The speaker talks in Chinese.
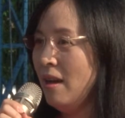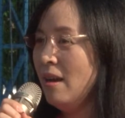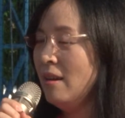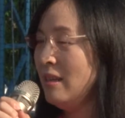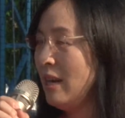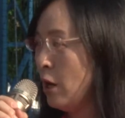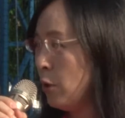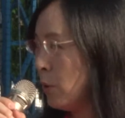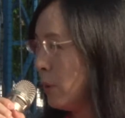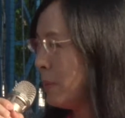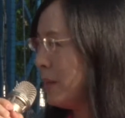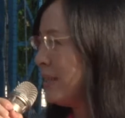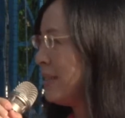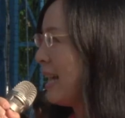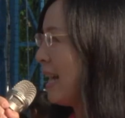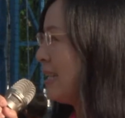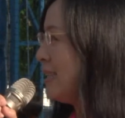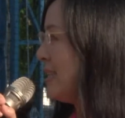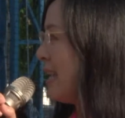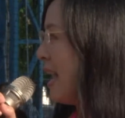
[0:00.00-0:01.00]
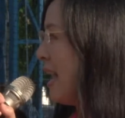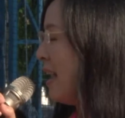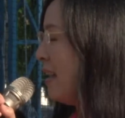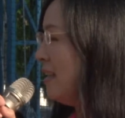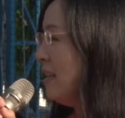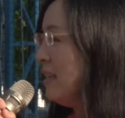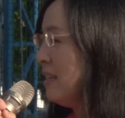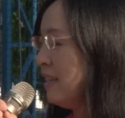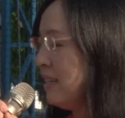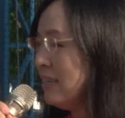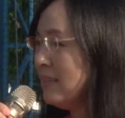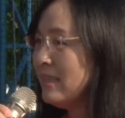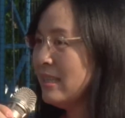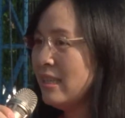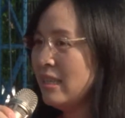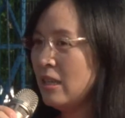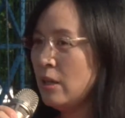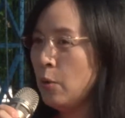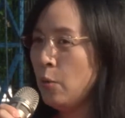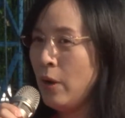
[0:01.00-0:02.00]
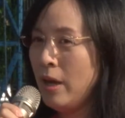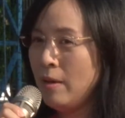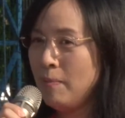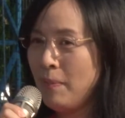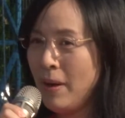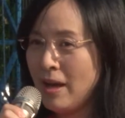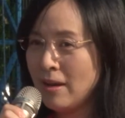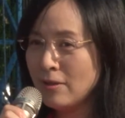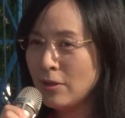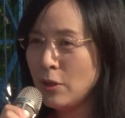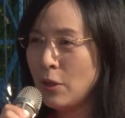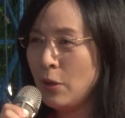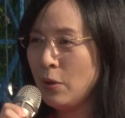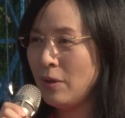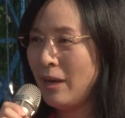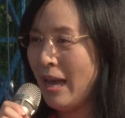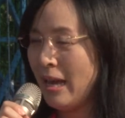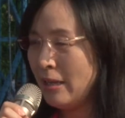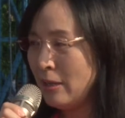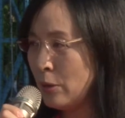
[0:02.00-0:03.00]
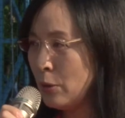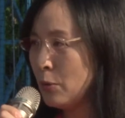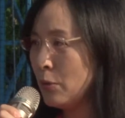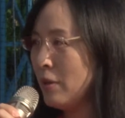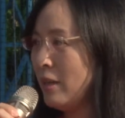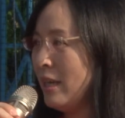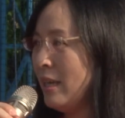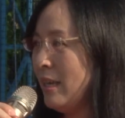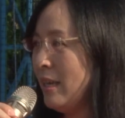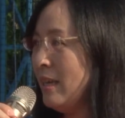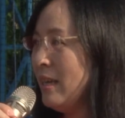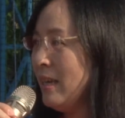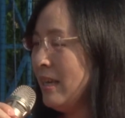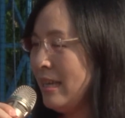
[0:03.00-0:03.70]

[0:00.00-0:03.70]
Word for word: 让我们大家一起为棒球来努力，